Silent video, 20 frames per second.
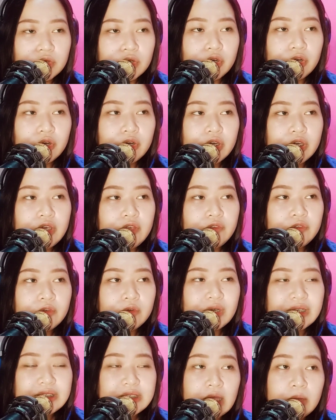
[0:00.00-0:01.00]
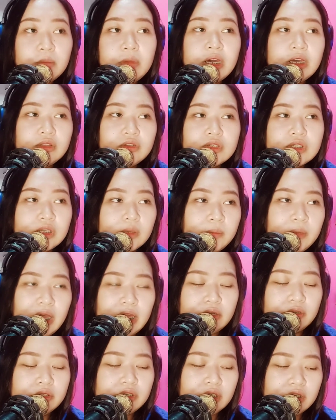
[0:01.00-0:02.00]
Okay, so kasama ka dun sa
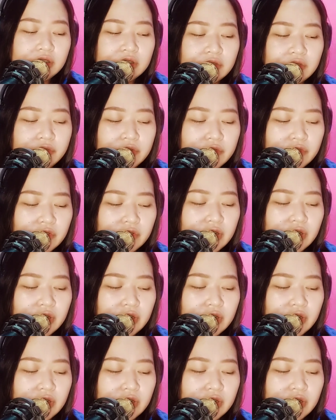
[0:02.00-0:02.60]
plano niya in the future.